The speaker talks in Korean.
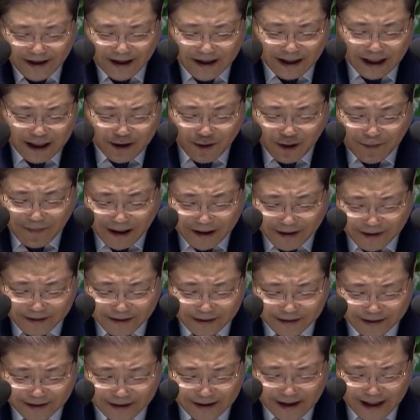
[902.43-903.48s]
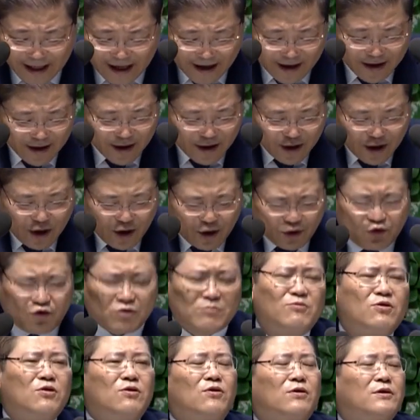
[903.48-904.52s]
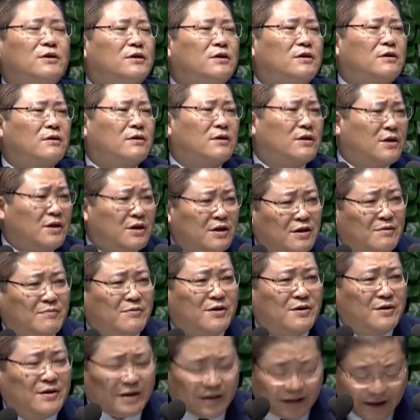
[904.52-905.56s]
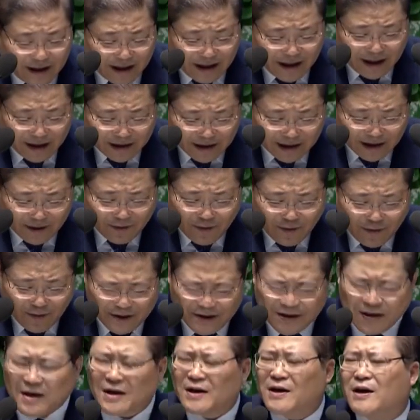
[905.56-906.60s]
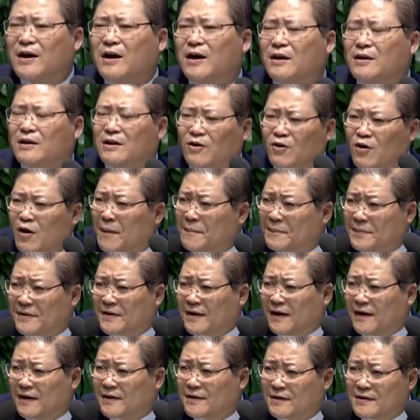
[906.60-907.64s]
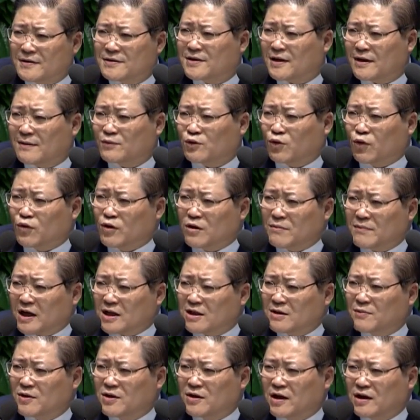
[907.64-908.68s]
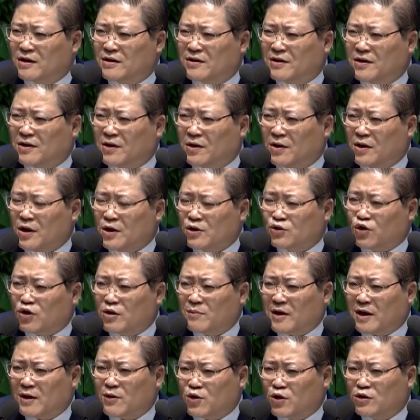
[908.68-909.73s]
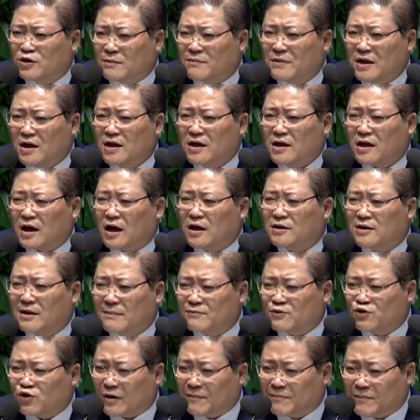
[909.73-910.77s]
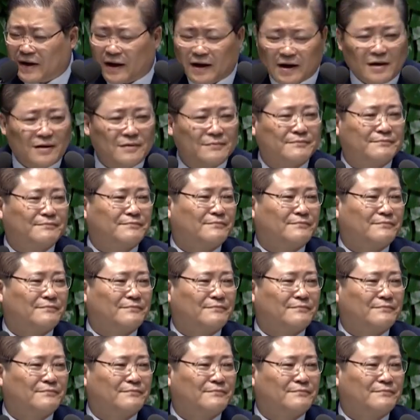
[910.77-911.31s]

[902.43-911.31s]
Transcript: 헤겔과 마르크스의 유물론적 이념을 이해한다고 이해해야 한다고 합니다. 이런 사람 돈을 많이 벌라는 거요. 예 소위 말로 요즘 강남 좌파.